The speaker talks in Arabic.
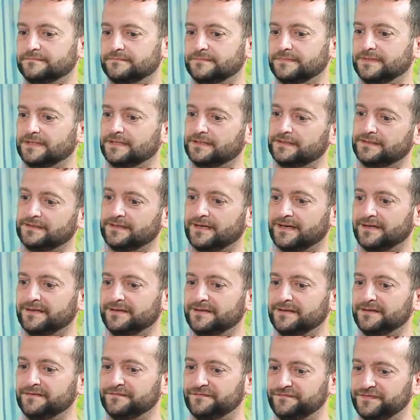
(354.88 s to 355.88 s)

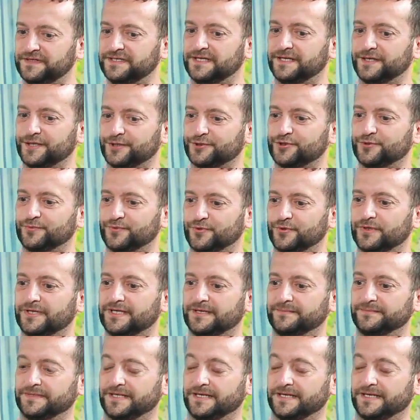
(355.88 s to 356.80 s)
يعني فينا نعتبره ايه من